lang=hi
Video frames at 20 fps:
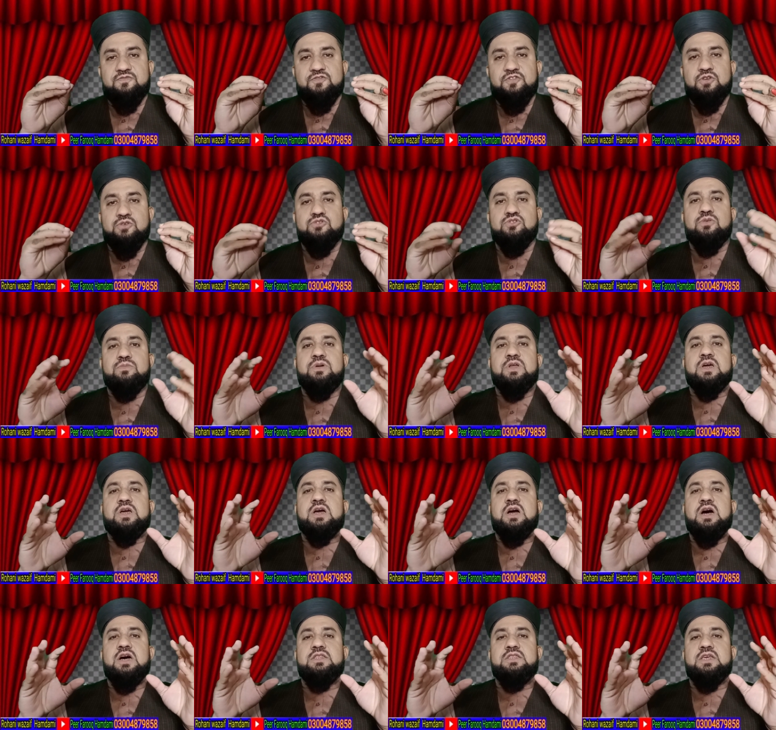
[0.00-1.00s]
फ्योज़
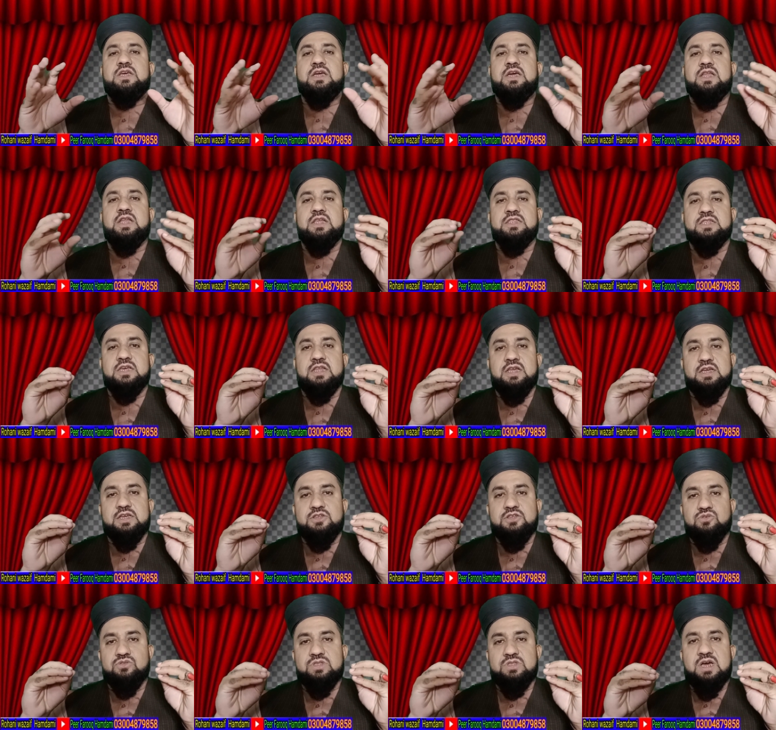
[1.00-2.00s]
बरक़ात है अल्लाह ताला
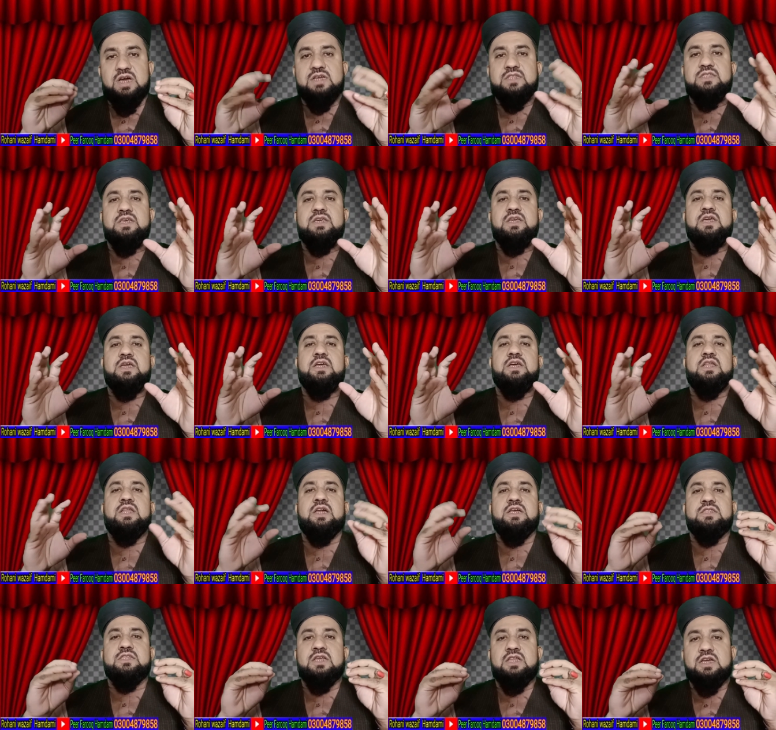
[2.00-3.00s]
की जो ताकतें हैं
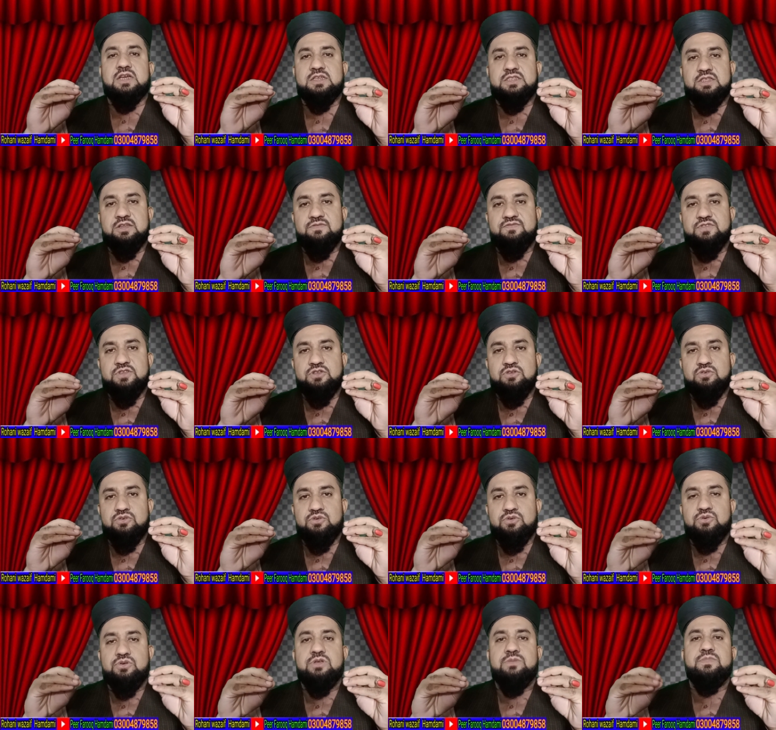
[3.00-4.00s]
अल्लाह ताला की तरफ से जो
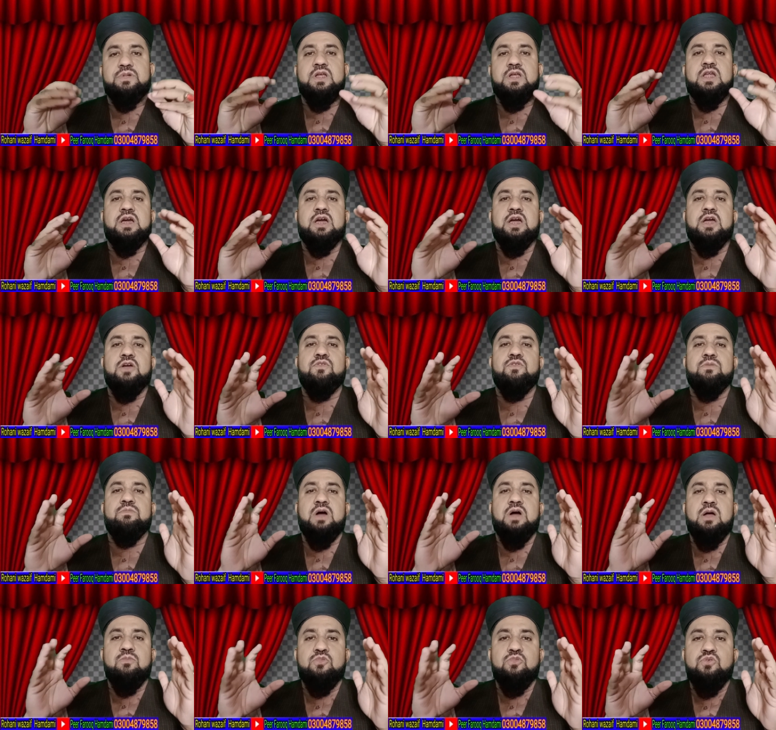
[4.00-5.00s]
ड्यूटी पर लगाए हुए
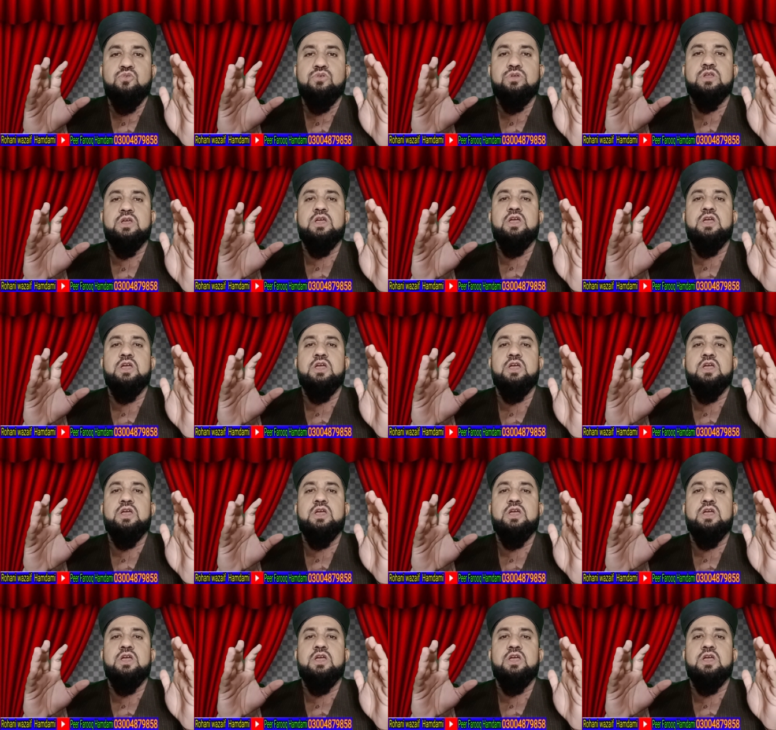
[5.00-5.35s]
मामूर